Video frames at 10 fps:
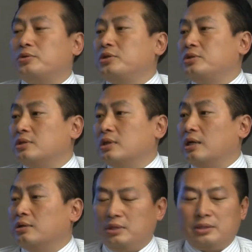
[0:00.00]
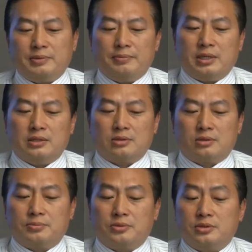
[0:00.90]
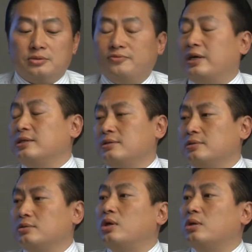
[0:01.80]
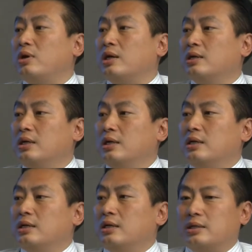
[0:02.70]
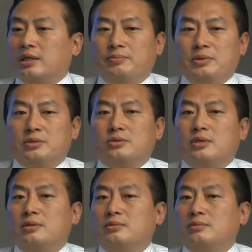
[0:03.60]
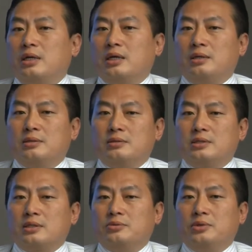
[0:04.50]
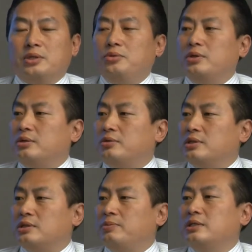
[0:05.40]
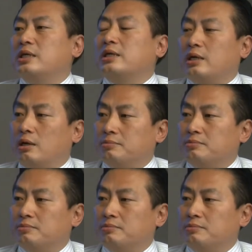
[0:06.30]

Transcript: corporation 啊，一一般的 corporation 发生状况是 OK，比如说呃这个违约或者是被人家